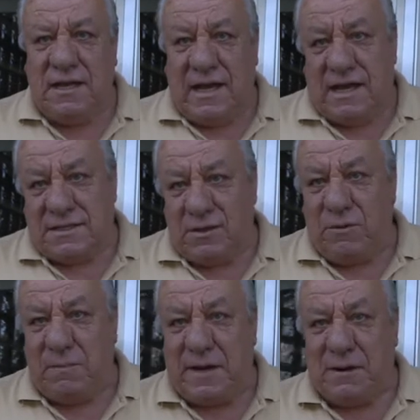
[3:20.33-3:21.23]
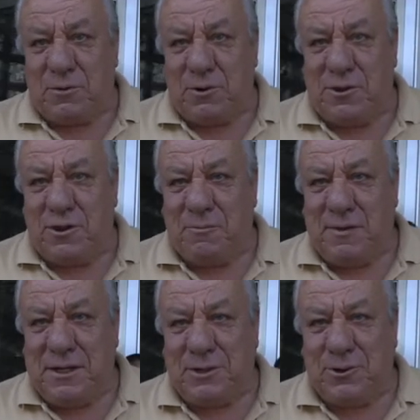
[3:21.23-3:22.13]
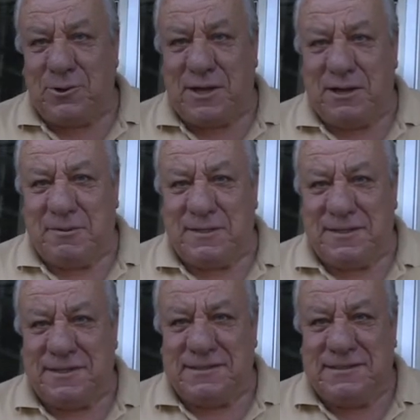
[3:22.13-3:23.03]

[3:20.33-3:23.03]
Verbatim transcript: Así lo esperamos los de Don Benito, lógicamente.